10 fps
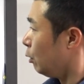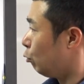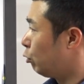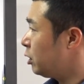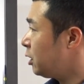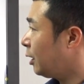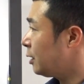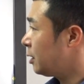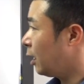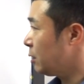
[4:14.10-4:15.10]
6.17
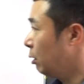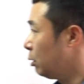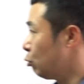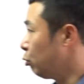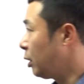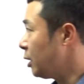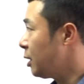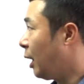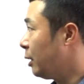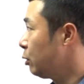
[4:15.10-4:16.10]
대책에서는
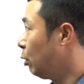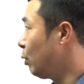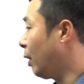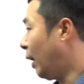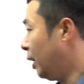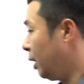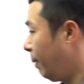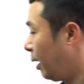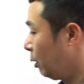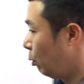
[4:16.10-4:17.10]
주택시장 안정을 위한 관리
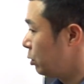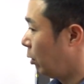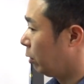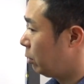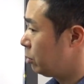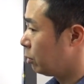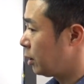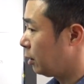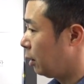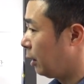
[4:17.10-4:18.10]
방안으로서 어떤
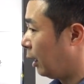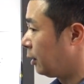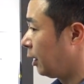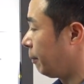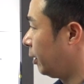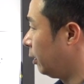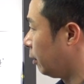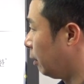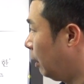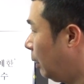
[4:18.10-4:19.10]
정책들이
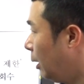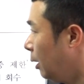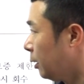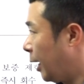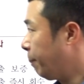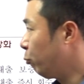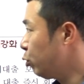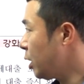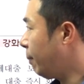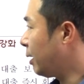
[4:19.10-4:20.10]
나왔냐면은 갭
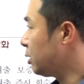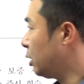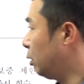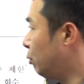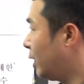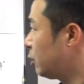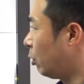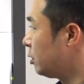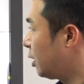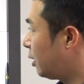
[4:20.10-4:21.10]
투자 방지를 위한
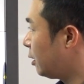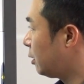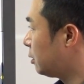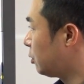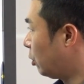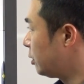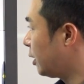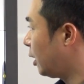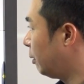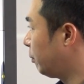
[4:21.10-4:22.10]
전세
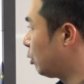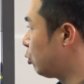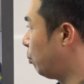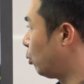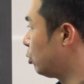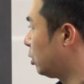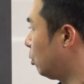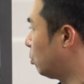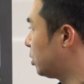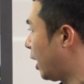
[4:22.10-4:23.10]
전세자금 대출 보증
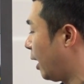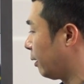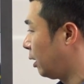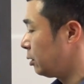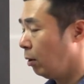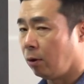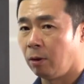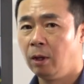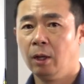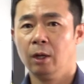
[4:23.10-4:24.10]
이용 제한. 그래서